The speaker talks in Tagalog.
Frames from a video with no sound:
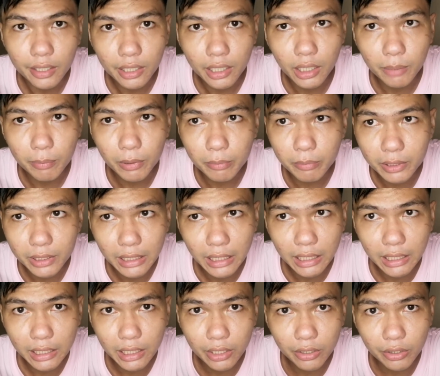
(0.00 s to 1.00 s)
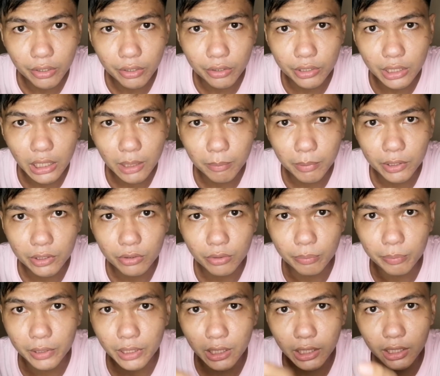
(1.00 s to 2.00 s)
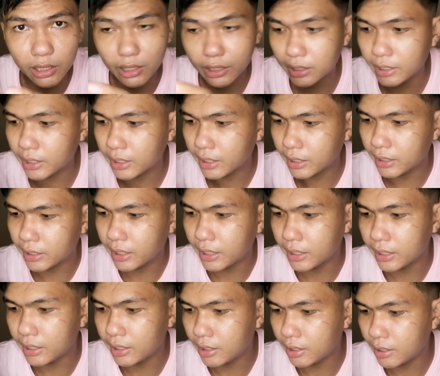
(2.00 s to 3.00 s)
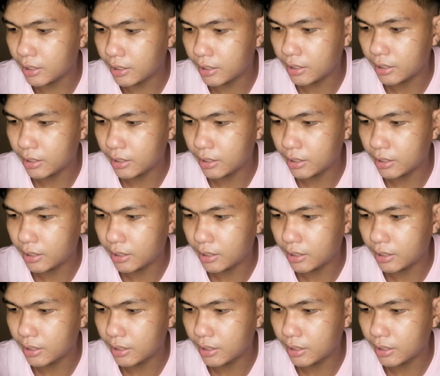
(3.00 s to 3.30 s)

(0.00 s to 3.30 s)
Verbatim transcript: Kaya pag maglalagay kayo, dapat yung pinakang-gitnang-gitna niya na.